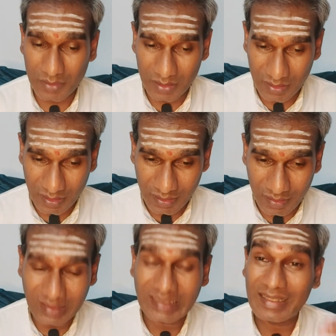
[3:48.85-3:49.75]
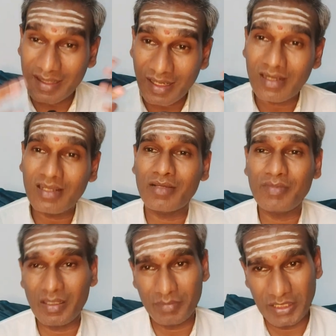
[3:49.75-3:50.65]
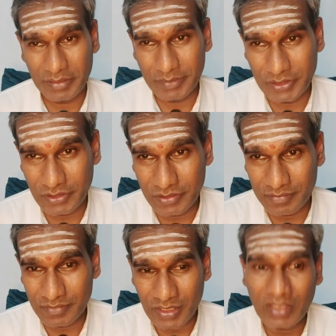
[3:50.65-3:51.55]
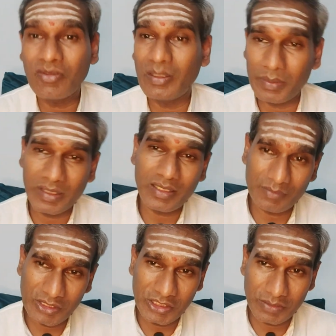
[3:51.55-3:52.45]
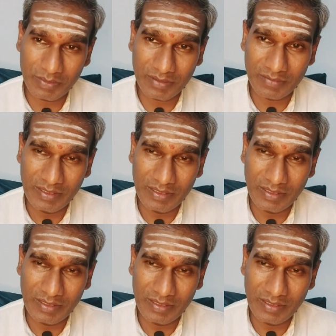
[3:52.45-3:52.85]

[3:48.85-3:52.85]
மாதிரி தான் இந்த நாடகமே அமைக்கப்பட்டிருக்கும் கடவுள் அப்படி தான் அமைச்சிருப்பார்